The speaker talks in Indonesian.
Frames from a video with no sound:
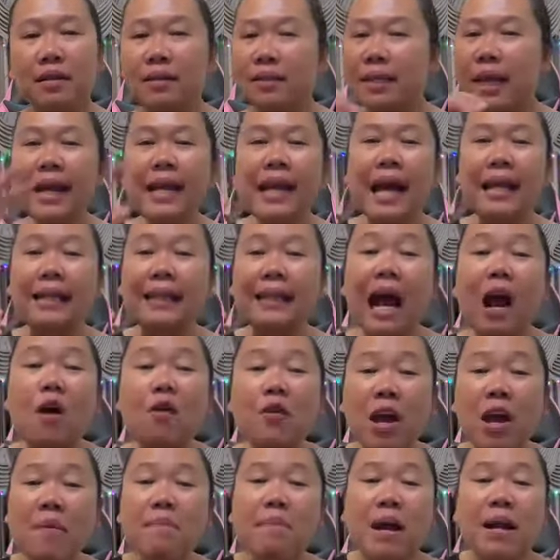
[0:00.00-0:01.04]
Saya nggak
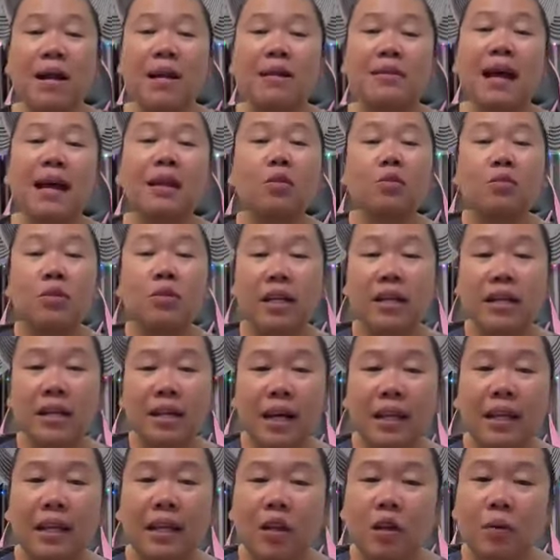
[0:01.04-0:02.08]
tahu yang mana satu
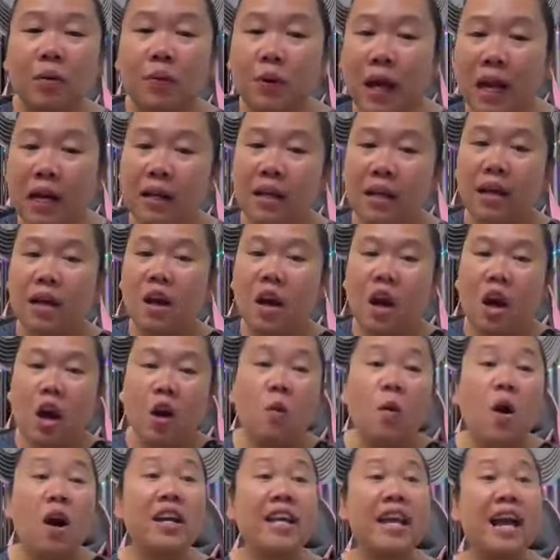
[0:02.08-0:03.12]
sindikat atau bukan.
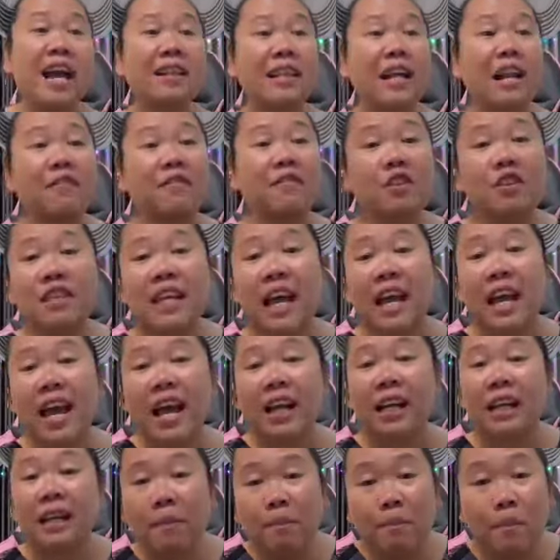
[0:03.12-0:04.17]
Uang yang telepon
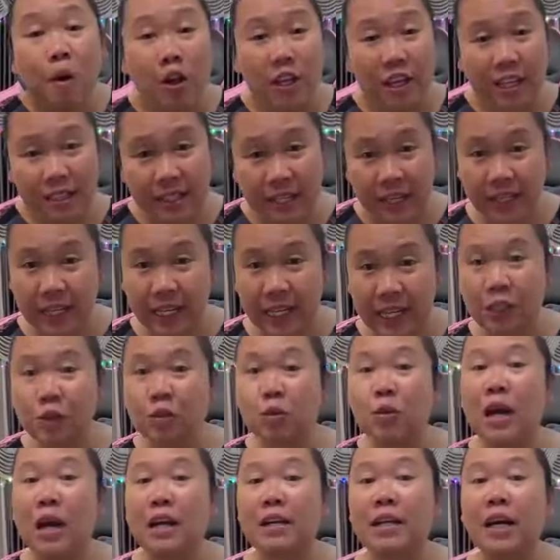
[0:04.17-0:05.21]
saya gembongnya sindikat
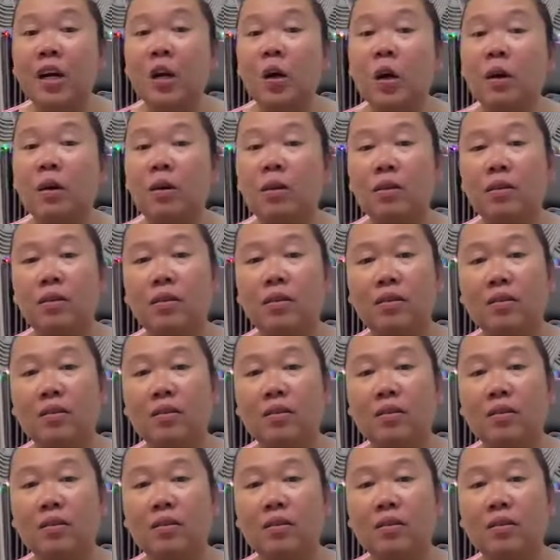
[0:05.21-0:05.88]
juga ada kok.